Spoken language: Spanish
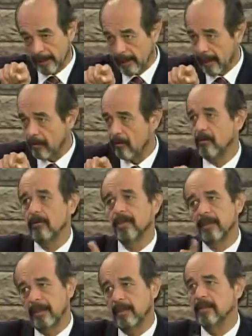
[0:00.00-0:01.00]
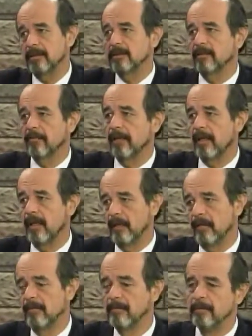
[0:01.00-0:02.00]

en el cargo que este, fuera de él